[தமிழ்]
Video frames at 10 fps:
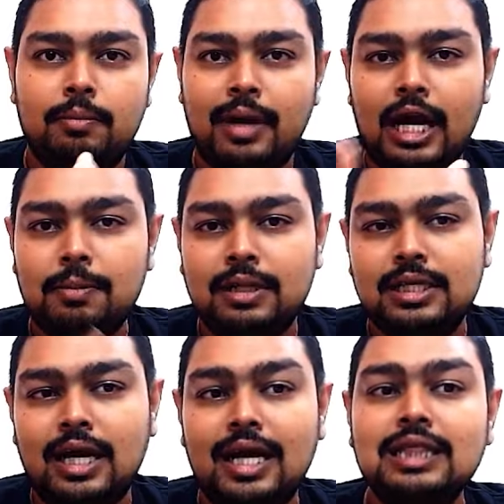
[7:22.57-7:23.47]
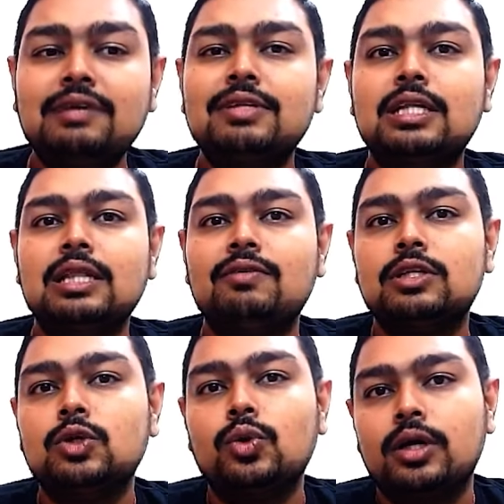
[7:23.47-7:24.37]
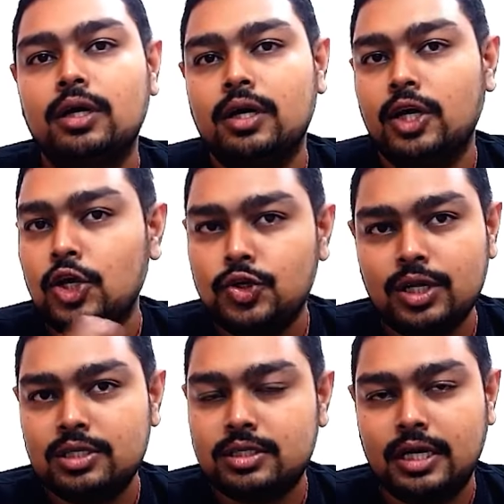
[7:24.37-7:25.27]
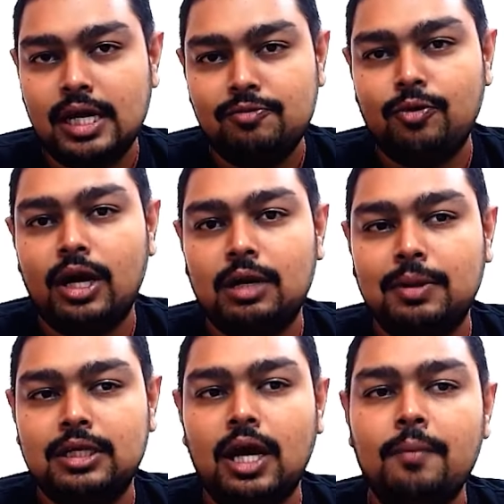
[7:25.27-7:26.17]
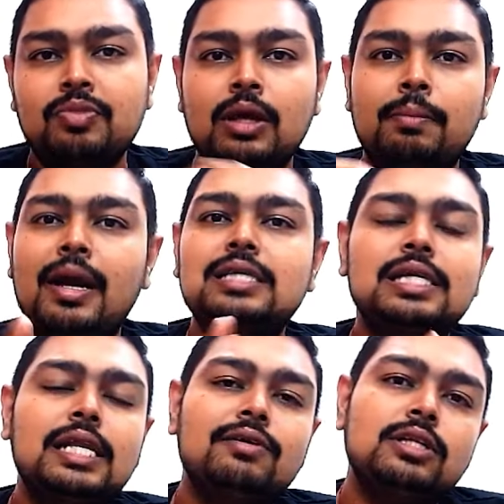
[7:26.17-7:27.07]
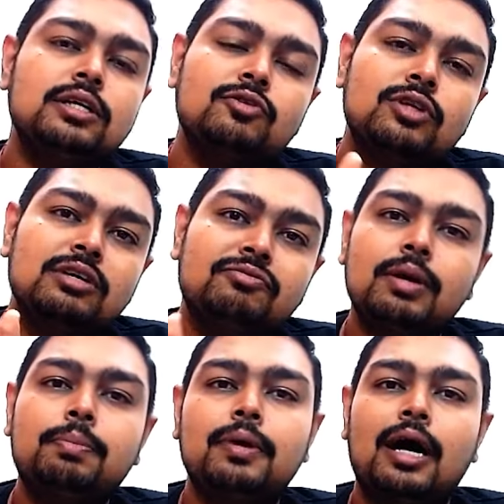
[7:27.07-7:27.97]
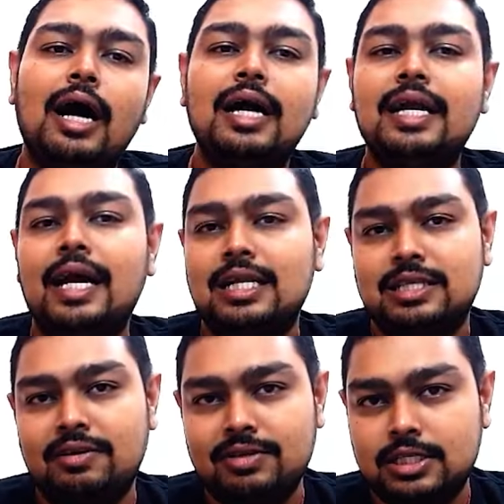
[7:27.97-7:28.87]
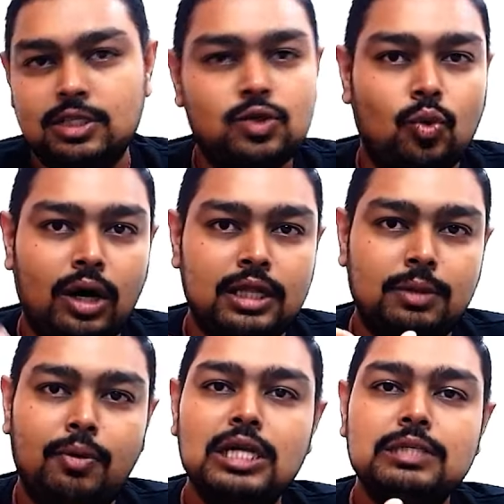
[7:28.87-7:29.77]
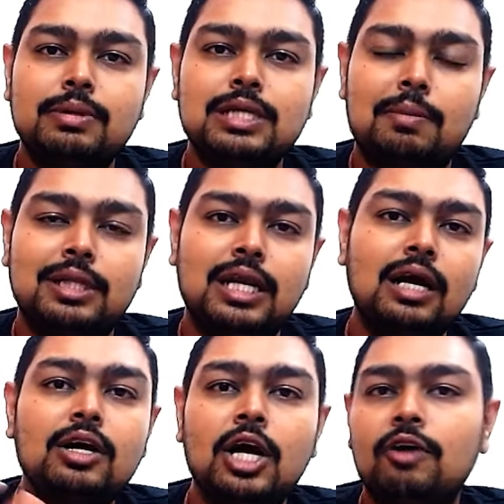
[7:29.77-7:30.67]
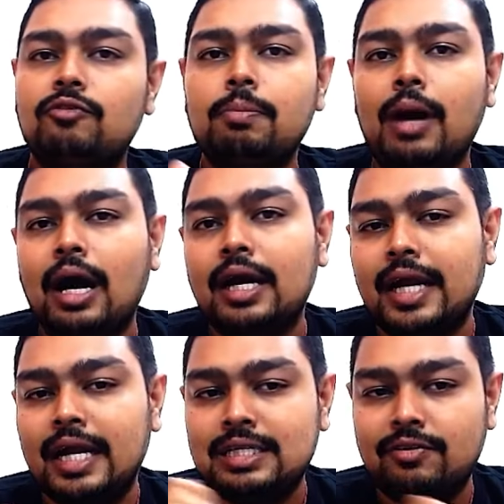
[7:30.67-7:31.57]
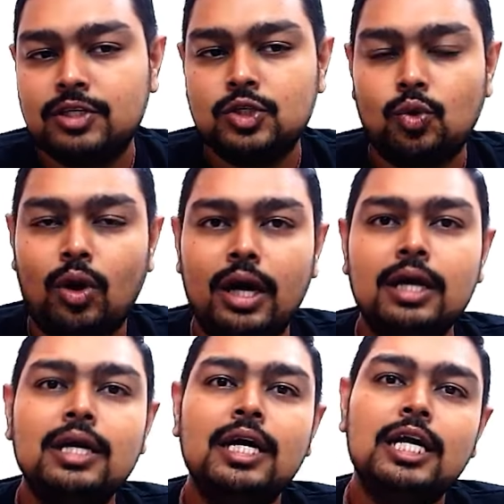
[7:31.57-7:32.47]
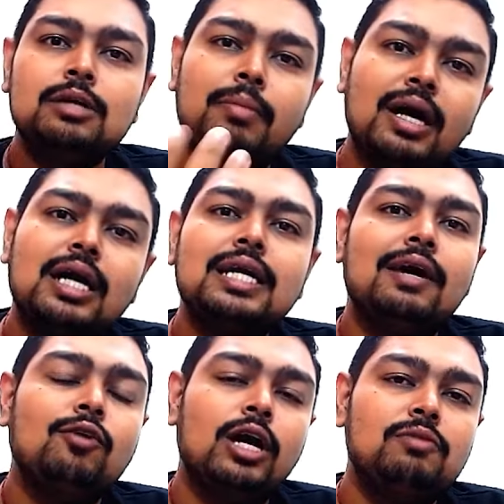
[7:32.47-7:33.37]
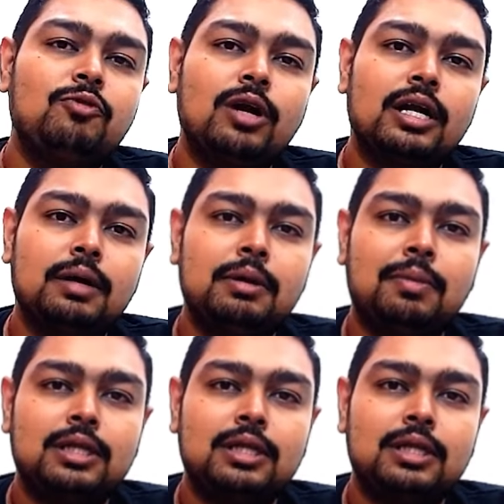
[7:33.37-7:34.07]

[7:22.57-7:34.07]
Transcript: பிராண்ட் பார்த்தீங்கன்னா எந்த விதத்தில் வந்துட்டு ஒரு இன்சூரன்ஸ்க்கு ஹெல்ப்ஃபுல்லாக இருக்குது பார்த்தீங்கன்னா பேசிக்லி வந்து இது வந்து வெப் அக்ரிகேட்டர் சர்வீசஸ்ன்னு சொல்லுவாங்க இந்த பாலிசி பஜாரை பார்த்தீங்கன்னா வெப் அக்ரிகேட்டிங் சர்வீஸ்ன்னு சொல்லுவாங்க இது மக்களுக்கு எவ்வளோ ஹெல்ப்ஃபுல்லாக இருக்குது அப்படின்னு